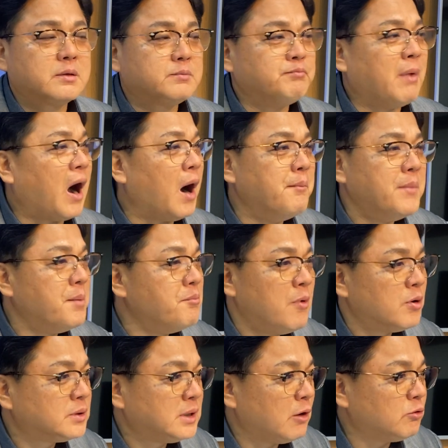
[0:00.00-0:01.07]
마음만
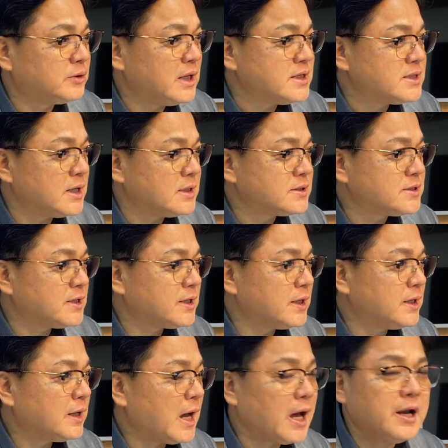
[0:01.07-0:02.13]
먹는다고 되지 않잖아요.
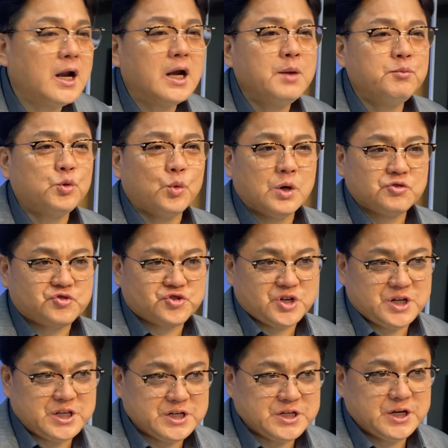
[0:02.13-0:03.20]
하나님
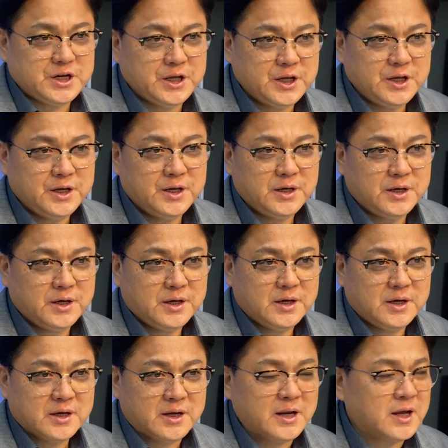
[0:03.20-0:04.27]
도와주셔야 되잖아요.
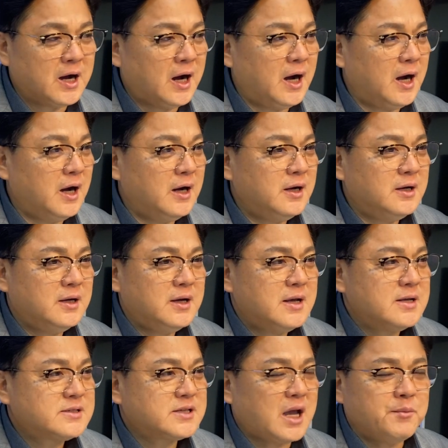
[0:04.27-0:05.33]
그러니까
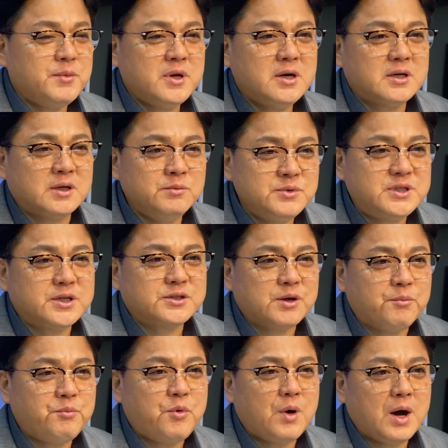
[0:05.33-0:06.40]
삼 일을 금식
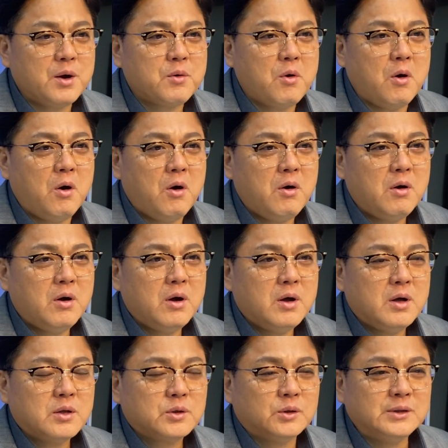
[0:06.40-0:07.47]
선포하고
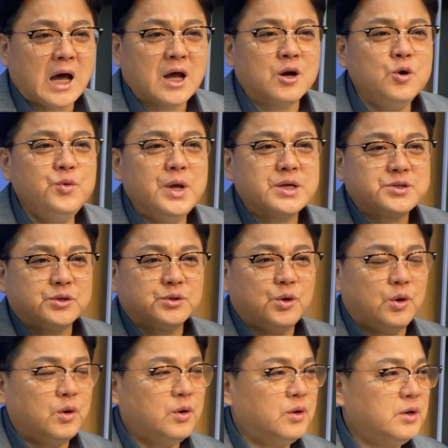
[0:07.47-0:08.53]
또 나를
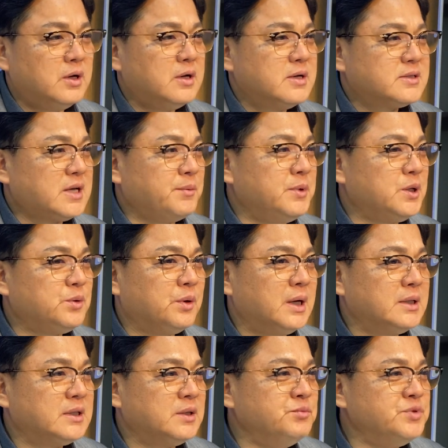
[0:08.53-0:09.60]
위해서도 삼 일
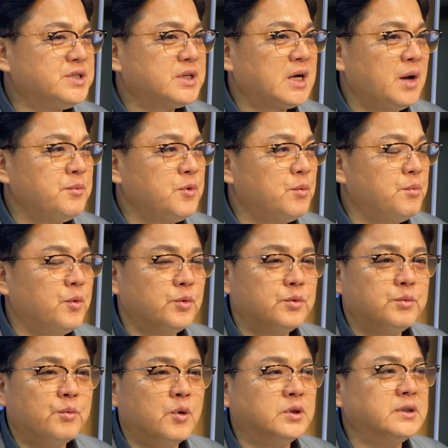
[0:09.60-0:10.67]
동안 금식하며
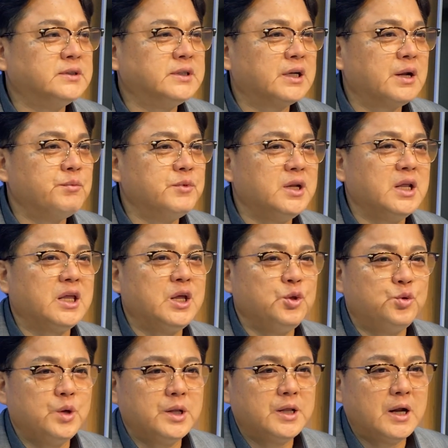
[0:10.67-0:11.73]
모든 사람들이
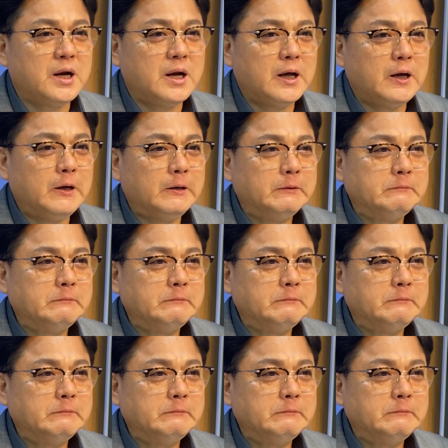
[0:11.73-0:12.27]
기도해달라.